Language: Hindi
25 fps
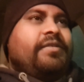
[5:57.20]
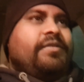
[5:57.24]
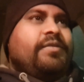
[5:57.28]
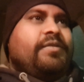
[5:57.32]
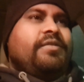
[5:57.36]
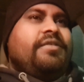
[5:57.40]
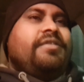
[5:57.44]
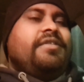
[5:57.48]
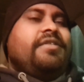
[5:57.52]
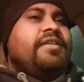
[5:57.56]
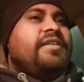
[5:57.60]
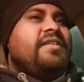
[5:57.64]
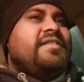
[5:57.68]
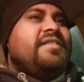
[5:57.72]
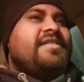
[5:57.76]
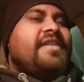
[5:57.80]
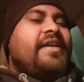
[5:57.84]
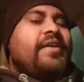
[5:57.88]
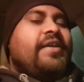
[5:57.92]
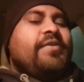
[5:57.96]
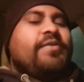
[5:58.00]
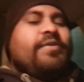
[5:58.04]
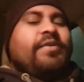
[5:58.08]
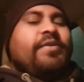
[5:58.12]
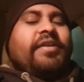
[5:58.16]
तो छः
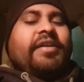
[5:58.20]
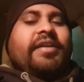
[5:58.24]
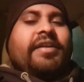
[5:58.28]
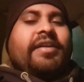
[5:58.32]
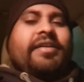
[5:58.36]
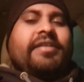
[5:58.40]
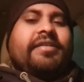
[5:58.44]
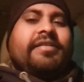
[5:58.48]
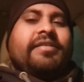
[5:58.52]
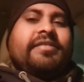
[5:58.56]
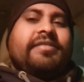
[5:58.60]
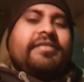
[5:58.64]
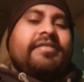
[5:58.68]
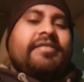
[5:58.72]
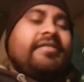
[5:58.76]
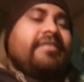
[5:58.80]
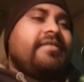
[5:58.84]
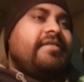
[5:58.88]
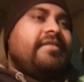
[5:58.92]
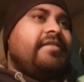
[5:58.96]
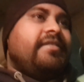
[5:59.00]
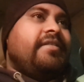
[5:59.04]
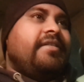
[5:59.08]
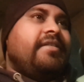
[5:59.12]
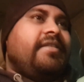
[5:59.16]
साल हो गया
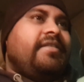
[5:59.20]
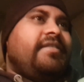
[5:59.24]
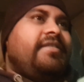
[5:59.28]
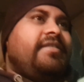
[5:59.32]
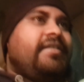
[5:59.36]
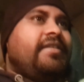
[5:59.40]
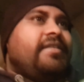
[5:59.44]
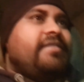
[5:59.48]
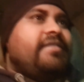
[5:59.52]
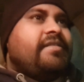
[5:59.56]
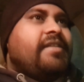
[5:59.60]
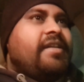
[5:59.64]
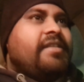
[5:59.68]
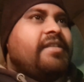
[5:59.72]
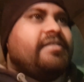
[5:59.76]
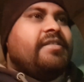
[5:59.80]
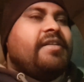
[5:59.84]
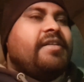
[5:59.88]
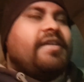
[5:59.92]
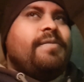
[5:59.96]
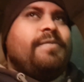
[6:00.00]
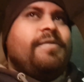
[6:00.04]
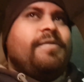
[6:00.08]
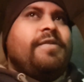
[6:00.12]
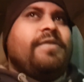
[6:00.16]
छः साल
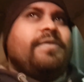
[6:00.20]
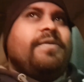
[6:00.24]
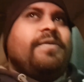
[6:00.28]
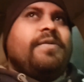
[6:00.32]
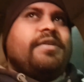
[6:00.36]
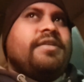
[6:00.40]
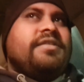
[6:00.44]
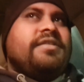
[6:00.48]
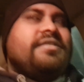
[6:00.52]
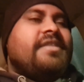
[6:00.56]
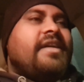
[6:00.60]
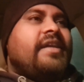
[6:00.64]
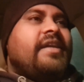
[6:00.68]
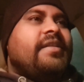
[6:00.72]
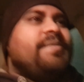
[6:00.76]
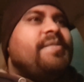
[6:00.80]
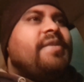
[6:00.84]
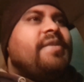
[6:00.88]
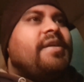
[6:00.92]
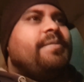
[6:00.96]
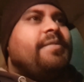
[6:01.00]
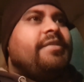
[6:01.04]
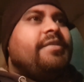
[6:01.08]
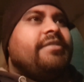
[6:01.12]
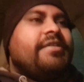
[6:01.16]
से हम इन लोगों के साथ
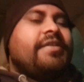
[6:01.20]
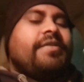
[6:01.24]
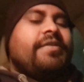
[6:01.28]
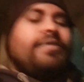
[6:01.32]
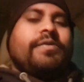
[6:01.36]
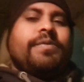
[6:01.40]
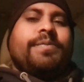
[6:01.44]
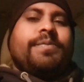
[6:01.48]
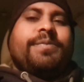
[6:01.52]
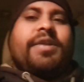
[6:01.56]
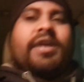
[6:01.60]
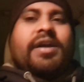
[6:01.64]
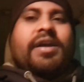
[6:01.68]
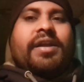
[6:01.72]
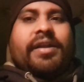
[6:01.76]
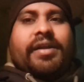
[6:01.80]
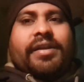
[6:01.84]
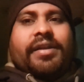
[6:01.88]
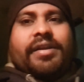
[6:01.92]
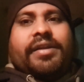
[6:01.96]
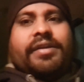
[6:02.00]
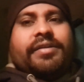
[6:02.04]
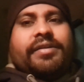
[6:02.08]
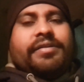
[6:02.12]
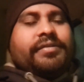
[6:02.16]
में हमेशा घूमना
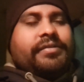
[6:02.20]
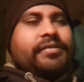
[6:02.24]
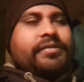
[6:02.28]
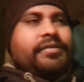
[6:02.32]
रहना